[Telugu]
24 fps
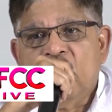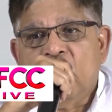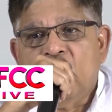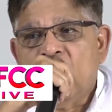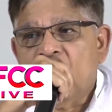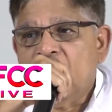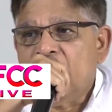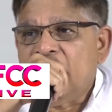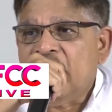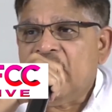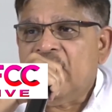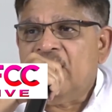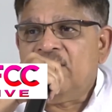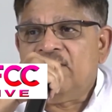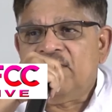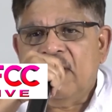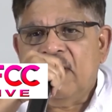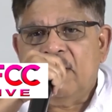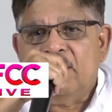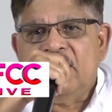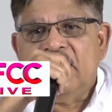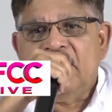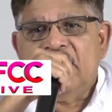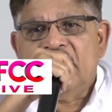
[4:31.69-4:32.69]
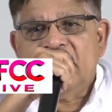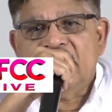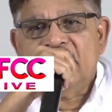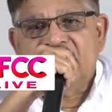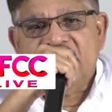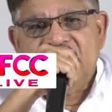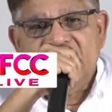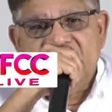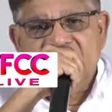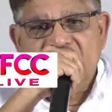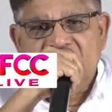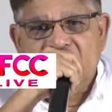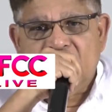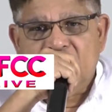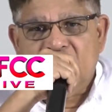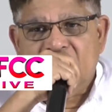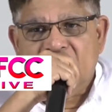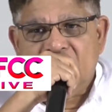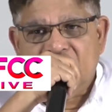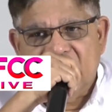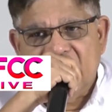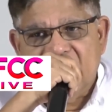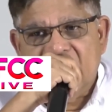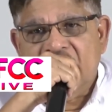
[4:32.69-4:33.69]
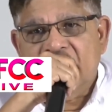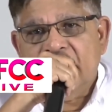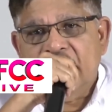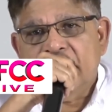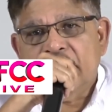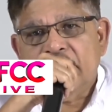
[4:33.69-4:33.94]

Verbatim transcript: ఒక మెగా ఫ్యామిలీకి సీనియర్ మెంబర్ని